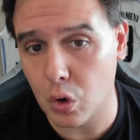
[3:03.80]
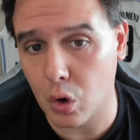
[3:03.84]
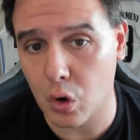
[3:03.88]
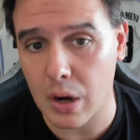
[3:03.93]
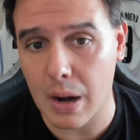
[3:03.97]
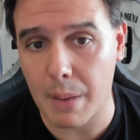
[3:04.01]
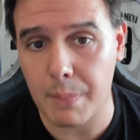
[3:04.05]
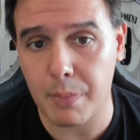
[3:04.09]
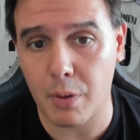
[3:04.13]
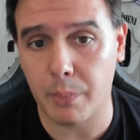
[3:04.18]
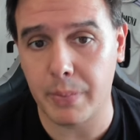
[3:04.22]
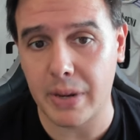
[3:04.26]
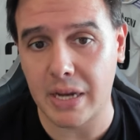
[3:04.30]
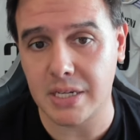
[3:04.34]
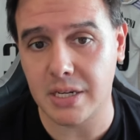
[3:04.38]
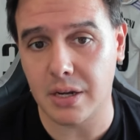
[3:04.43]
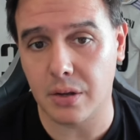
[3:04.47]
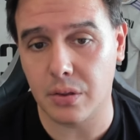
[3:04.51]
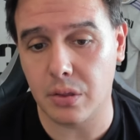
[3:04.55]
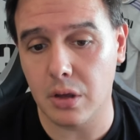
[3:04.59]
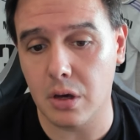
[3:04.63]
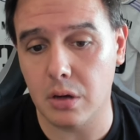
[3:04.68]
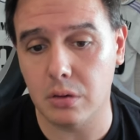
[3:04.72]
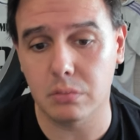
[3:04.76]
con la propia
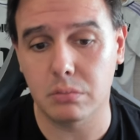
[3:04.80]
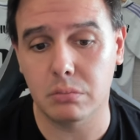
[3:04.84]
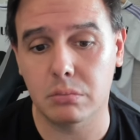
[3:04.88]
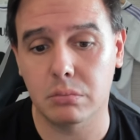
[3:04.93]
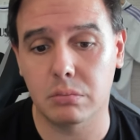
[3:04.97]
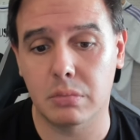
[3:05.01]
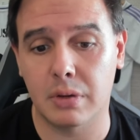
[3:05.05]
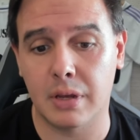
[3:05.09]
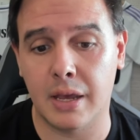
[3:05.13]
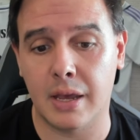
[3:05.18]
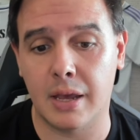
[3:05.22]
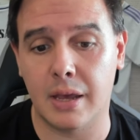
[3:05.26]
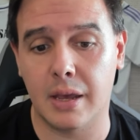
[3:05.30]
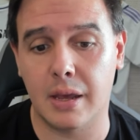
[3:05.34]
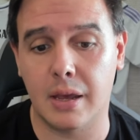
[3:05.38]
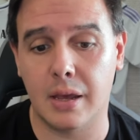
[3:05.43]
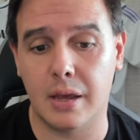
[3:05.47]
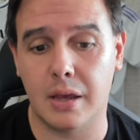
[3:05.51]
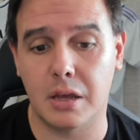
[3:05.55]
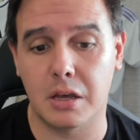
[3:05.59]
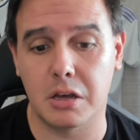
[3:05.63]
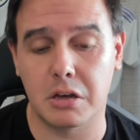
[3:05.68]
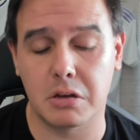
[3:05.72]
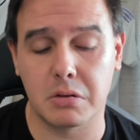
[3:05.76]
sección
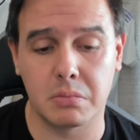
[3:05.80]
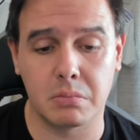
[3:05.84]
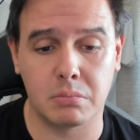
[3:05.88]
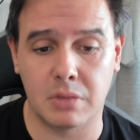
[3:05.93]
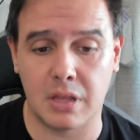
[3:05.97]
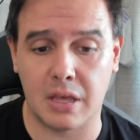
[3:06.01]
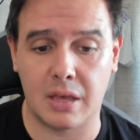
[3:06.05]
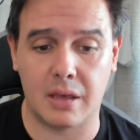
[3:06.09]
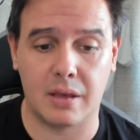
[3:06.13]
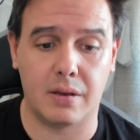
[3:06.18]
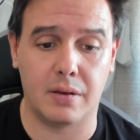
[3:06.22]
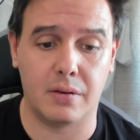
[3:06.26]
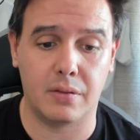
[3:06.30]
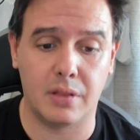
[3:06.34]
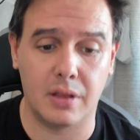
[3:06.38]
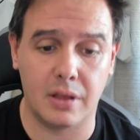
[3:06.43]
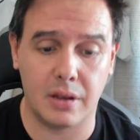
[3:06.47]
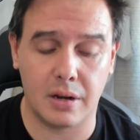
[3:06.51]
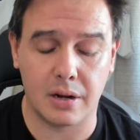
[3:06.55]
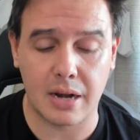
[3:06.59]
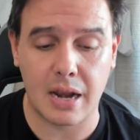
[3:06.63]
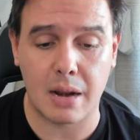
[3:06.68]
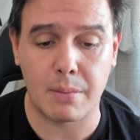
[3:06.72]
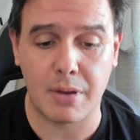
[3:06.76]
eh,
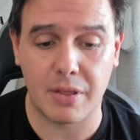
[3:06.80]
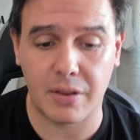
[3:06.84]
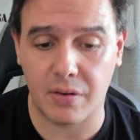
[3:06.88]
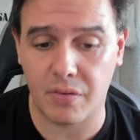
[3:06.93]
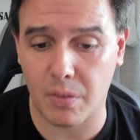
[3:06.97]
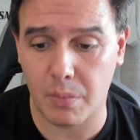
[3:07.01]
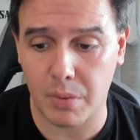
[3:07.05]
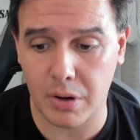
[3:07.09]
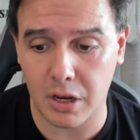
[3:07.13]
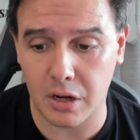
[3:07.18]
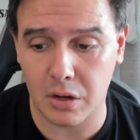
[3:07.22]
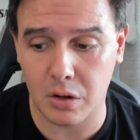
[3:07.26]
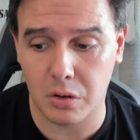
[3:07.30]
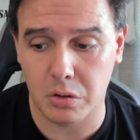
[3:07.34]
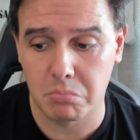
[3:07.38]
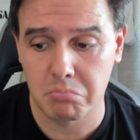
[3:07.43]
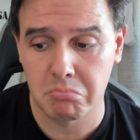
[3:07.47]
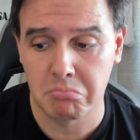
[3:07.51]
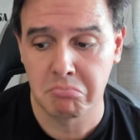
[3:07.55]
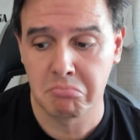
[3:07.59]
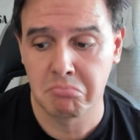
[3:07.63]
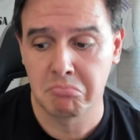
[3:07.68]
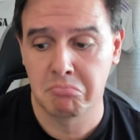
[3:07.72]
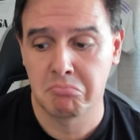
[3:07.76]
del Real Madrid femenino.
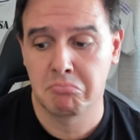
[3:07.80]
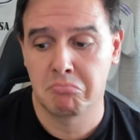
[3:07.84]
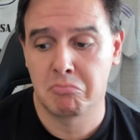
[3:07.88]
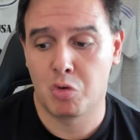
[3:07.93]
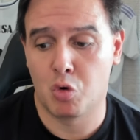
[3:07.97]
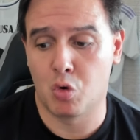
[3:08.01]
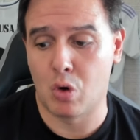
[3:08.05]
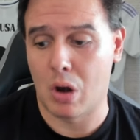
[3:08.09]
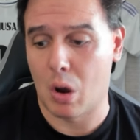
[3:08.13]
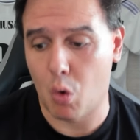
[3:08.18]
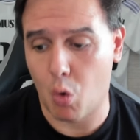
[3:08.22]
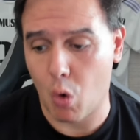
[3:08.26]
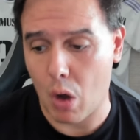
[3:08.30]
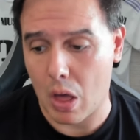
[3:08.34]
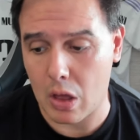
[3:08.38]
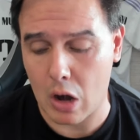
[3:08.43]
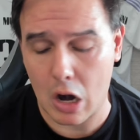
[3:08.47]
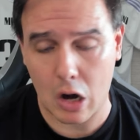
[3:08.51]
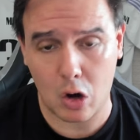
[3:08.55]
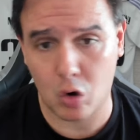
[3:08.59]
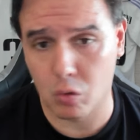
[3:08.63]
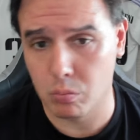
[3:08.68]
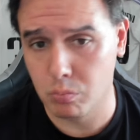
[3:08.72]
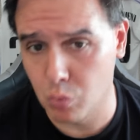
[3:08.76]
Una
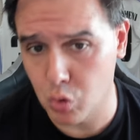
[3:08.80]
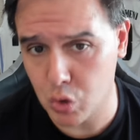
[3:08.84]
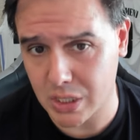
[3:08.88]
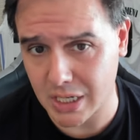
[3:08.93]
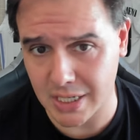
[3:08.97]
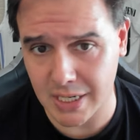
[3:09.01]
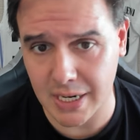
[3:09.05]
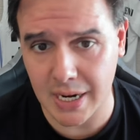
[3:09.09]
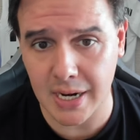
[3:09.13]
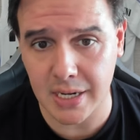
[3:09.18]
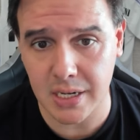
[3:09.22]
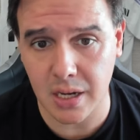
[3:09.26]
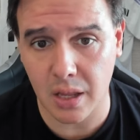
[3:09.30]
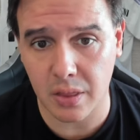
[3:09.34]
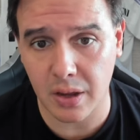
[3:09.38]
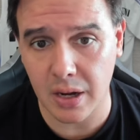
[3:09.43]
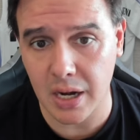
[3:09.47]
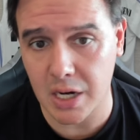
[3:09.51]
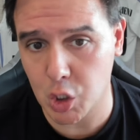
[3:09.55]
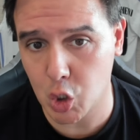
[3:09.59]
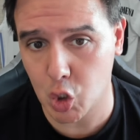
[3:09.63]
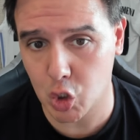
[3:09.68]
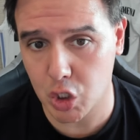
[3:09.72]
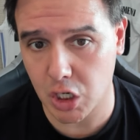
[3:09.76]
jugadora con muchas ganas de hacer
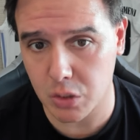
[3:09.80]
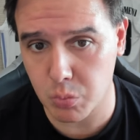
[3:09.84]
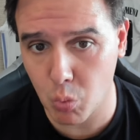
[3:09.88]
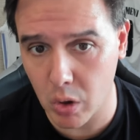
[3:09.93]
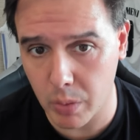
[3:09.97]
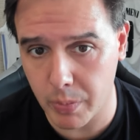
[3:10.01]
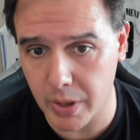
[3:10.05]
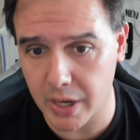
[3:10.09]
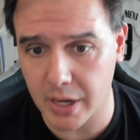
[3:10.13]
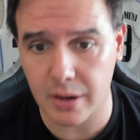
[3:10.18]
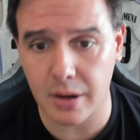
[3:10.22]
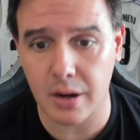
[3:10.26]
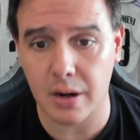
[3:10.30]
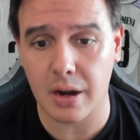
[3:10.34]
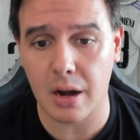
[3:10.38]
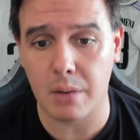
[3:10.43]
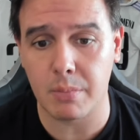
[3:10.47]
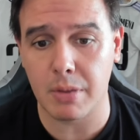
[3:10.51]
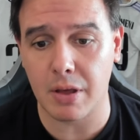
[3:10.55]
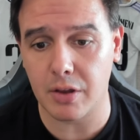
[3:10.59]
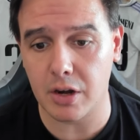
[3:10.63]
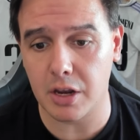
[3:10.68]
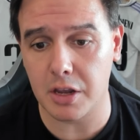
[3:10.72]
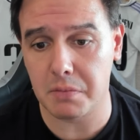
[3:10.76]
las cosas muy bien en el Real
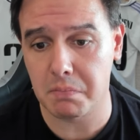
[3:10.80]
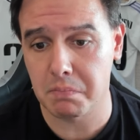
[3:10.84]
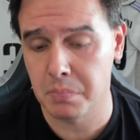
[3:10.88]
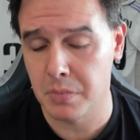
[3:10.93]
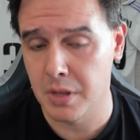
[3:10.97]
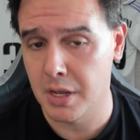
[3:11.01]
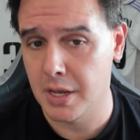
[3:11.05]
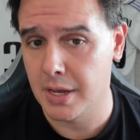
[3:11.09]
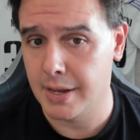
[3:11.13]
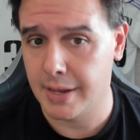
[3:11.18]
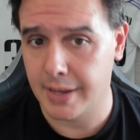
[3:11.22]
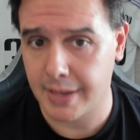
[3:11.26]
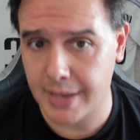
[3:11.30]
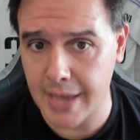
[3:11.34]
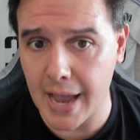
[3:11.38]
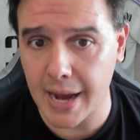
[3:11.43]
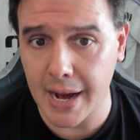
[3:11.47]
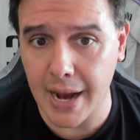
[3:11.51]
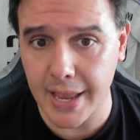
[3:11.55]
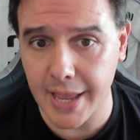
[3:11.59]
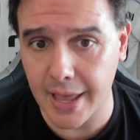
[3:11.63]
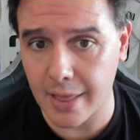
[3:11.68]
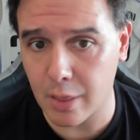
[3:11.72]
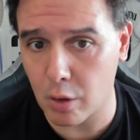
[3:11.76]
Madrid, que ha
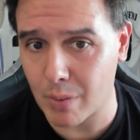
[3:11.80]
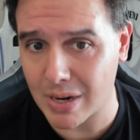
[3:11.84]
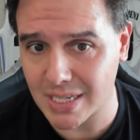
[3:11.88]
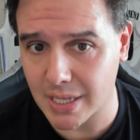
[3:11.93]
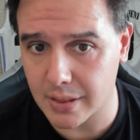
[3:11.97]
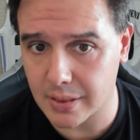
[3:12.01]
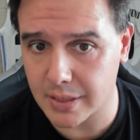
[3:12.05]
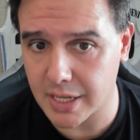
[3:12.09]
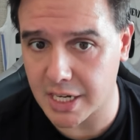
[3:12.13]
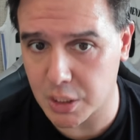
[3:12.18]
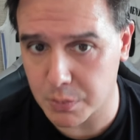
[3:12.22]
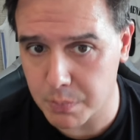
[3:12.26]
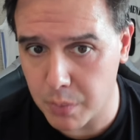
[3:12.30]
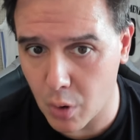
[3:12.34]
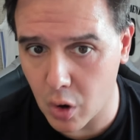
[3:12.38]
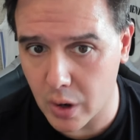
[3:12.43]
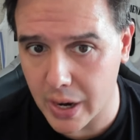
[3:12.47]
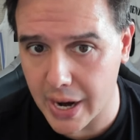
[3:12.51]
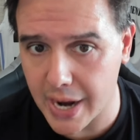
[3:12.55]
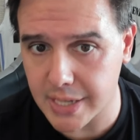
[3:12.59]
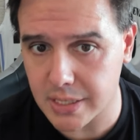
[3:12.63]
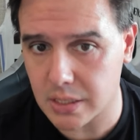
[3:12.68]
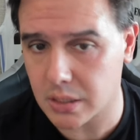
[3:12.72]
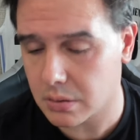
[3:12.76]
callado bastantes
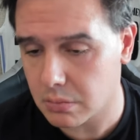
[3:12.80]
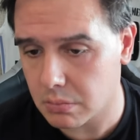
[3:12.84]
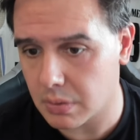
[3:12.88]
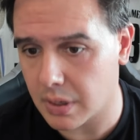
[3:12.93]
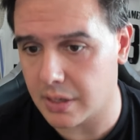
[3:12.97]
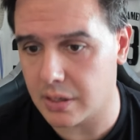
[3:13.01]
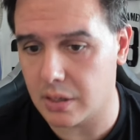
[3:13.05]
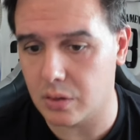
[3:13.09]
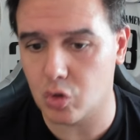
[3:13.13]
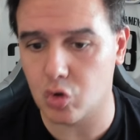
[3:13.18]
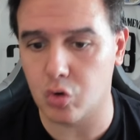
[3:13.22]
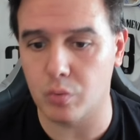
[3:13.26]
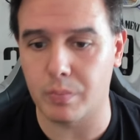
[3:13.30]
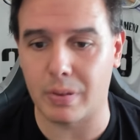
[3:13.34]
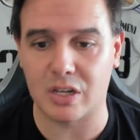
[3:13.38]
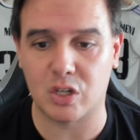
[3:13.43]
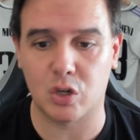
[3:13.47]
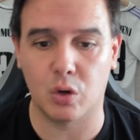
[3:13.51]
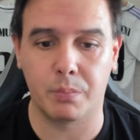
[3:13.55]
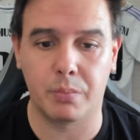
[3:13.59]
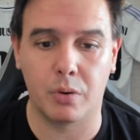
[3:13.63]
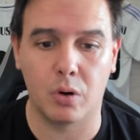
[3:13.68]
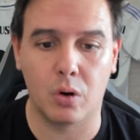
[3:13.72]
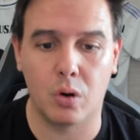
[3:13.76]
bocas en su
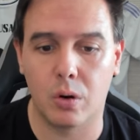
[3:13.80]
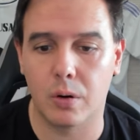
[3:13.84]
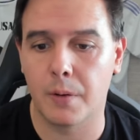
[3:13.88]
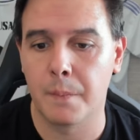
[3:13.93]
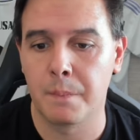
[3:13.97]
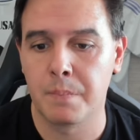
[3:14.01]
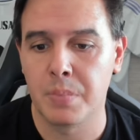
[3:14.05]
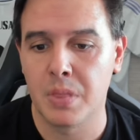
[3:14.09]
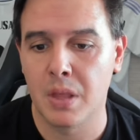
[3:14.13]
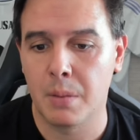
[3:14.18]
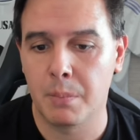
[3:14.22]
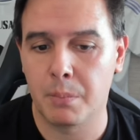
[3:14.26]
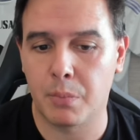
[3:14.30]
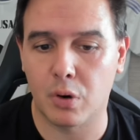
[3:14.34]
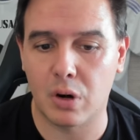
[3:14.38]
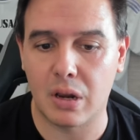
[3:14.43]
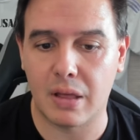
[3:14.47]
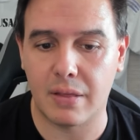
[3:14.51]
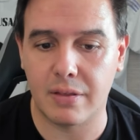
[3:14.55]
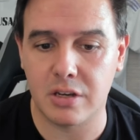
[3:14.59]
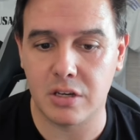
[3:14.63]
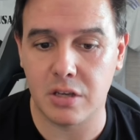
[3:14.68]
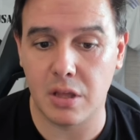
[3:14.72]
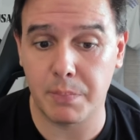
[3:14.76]
paso por, por la
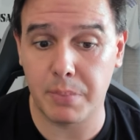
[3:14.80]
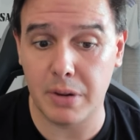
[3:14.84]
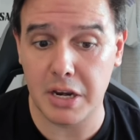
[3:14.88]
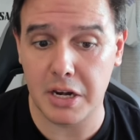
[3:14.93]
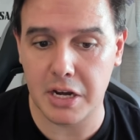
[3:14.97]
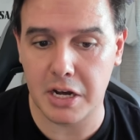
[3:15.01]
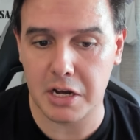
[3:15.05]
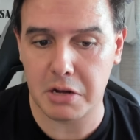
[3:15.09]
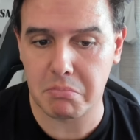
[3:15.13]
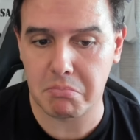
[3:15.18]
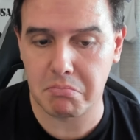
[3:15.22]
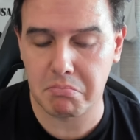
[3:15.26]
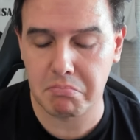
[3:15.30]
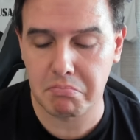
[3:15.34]
disciplina